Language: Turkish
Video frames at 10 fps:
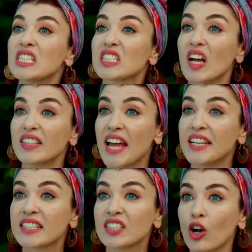İnsan en
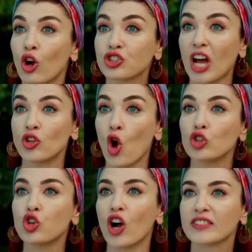iyi sarhoşken ne
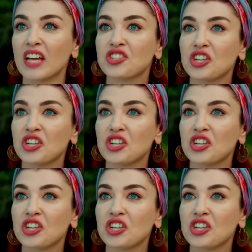olduğu ortaya